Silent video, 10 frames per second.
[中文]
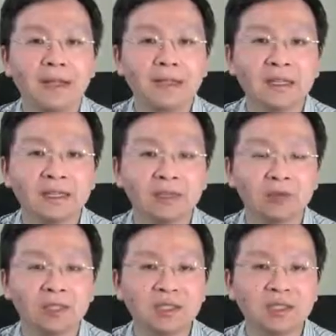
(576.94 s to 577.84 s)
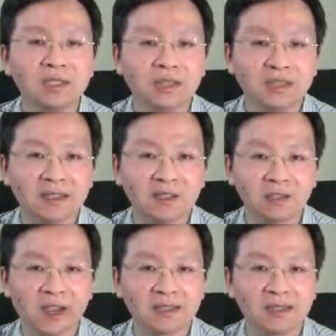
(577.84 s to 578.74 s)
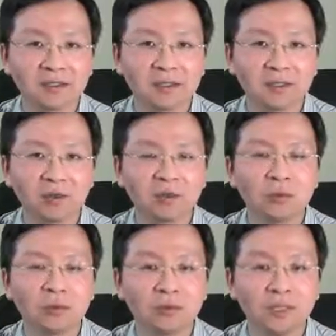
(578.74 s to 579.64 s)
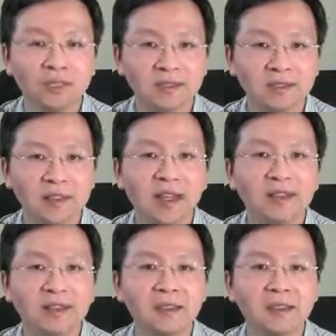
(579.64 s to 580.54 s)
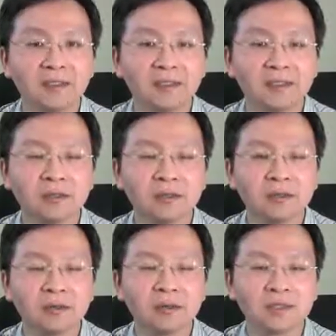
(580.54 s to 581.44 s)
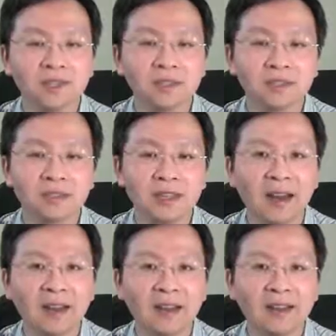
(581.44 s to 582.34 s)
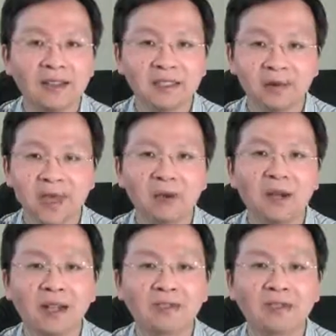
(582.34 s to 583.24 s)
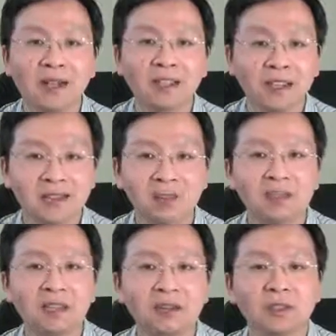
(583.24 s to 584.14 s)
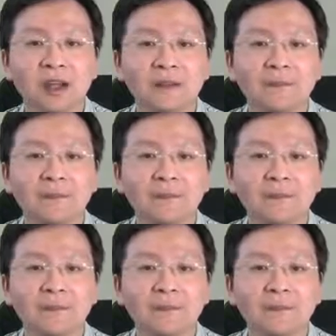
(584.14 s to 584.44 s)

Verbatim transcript: 那么最近两年所发生的中共军队体制改革，是中共建政以来这个变化之大前所未有的。